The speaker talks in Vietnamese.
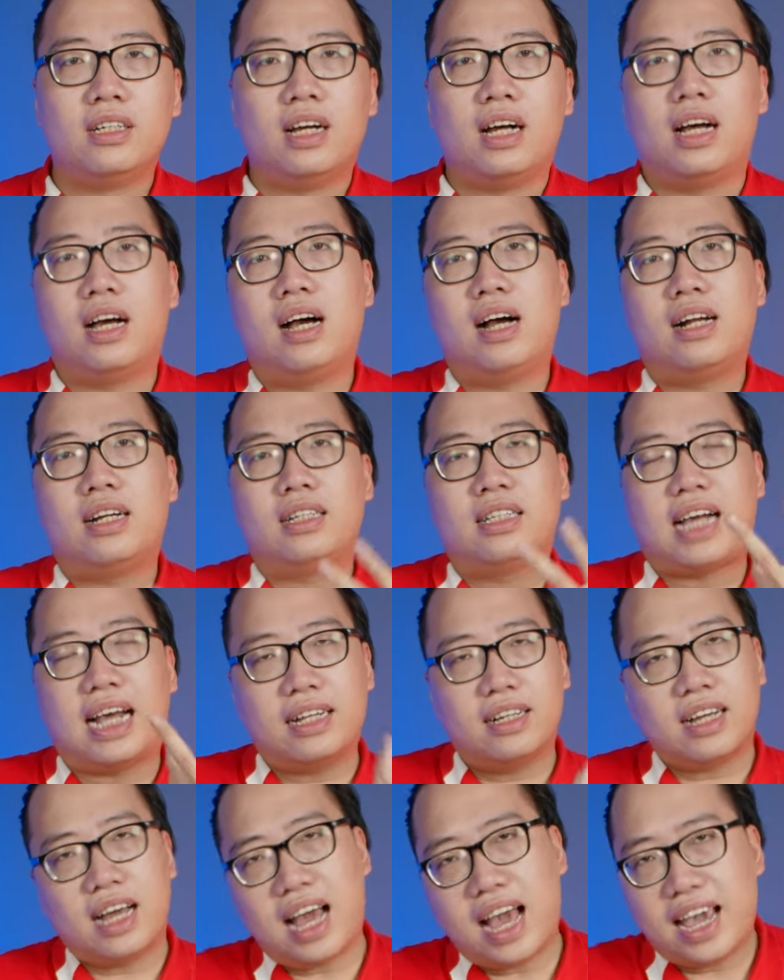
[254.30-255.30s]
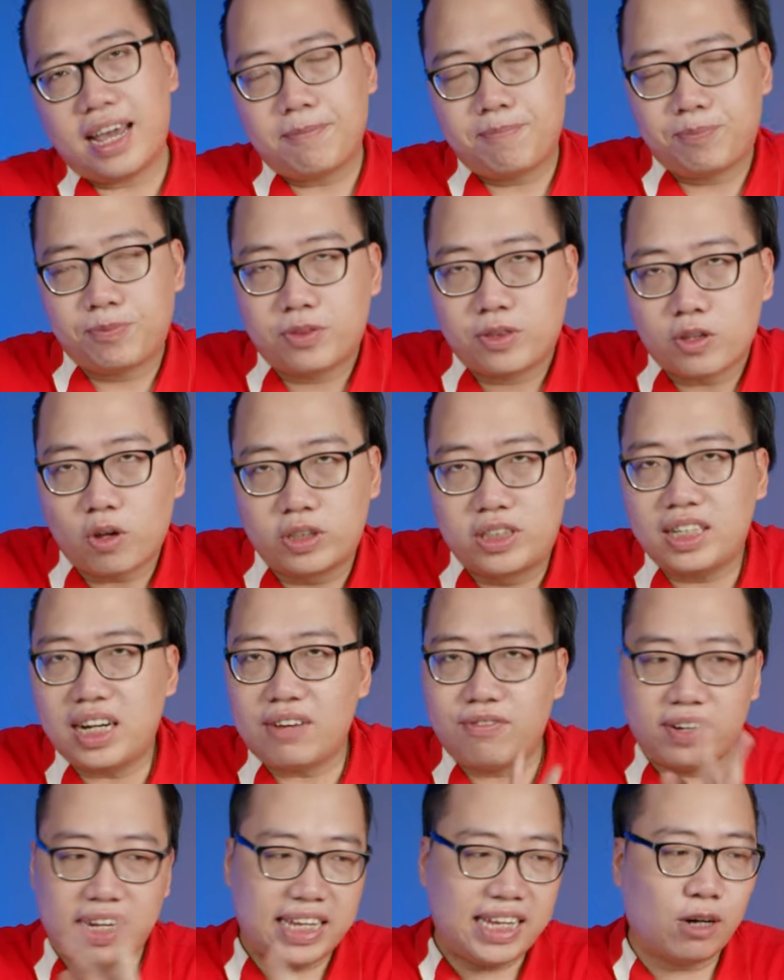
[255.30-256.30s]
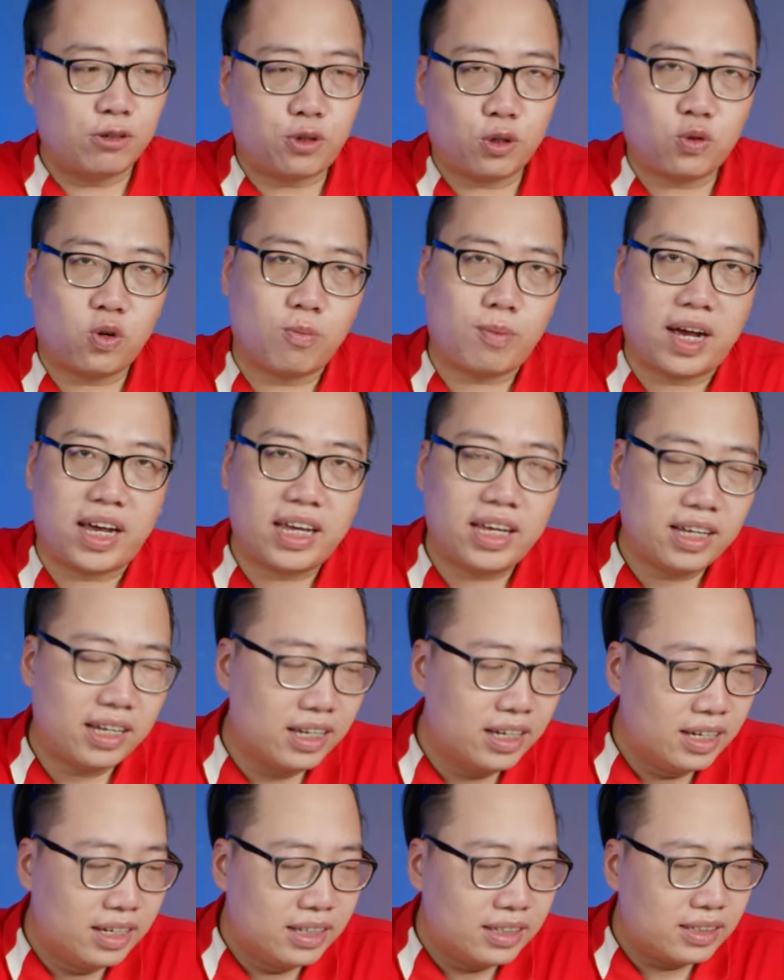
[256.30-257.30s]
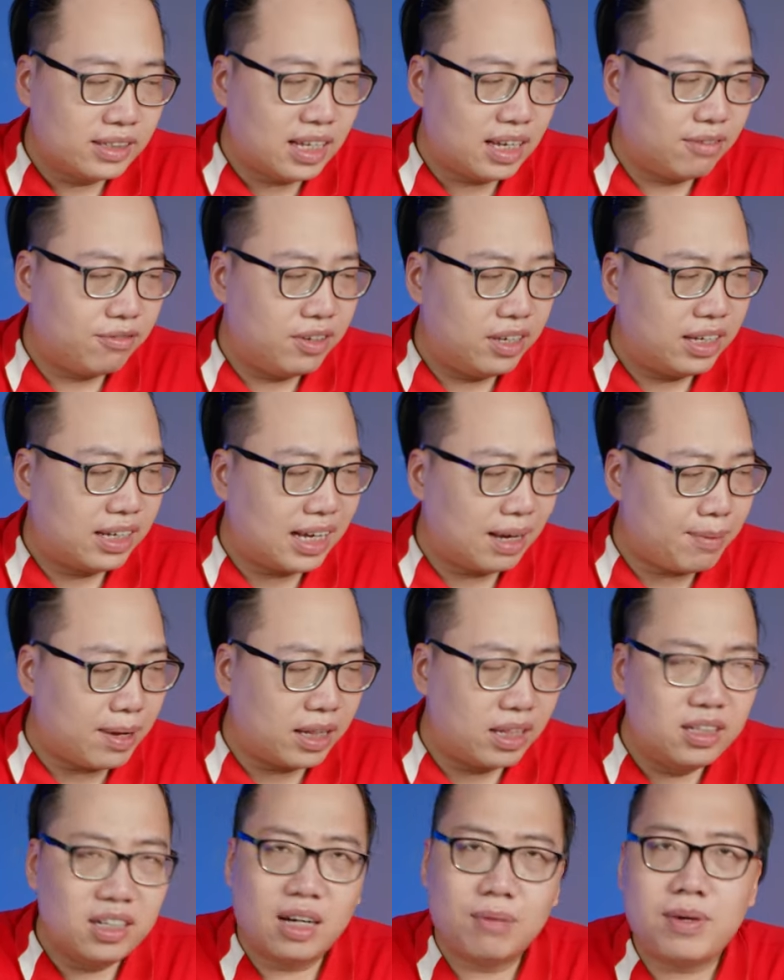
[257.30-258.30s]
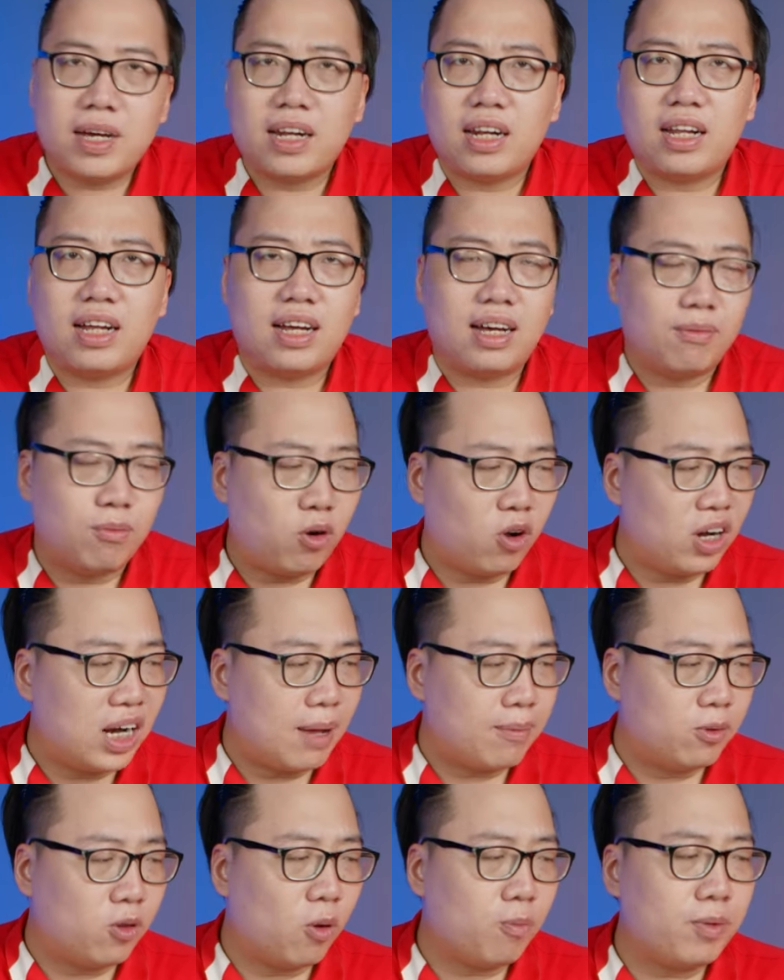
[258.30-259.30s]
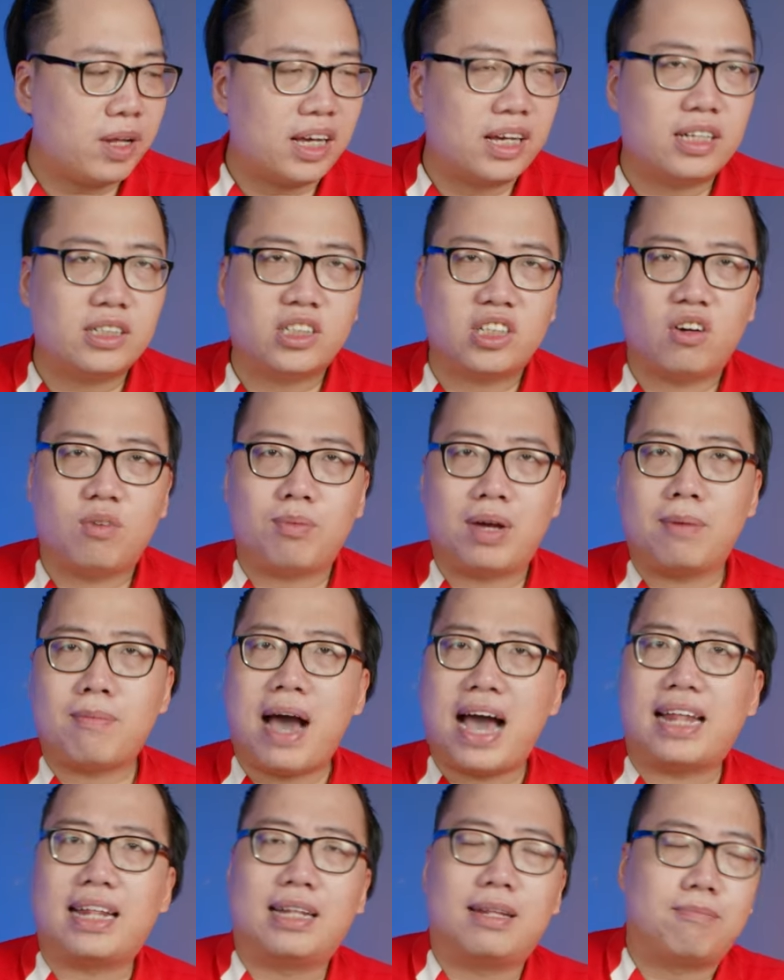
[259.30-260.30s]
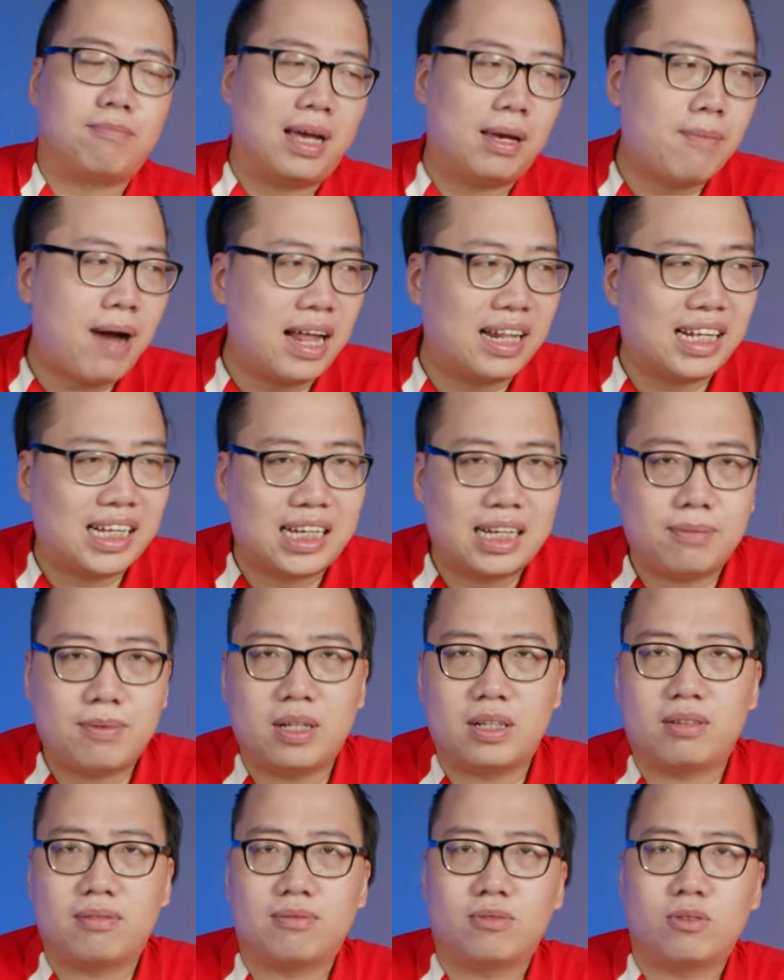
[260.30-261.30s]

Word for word: à, cái thứ hai đó chính là vấn đề hiệu suất của máy tại vì các bạn thừa biết là một con laptop này so với máy bàn máy bàn các bạn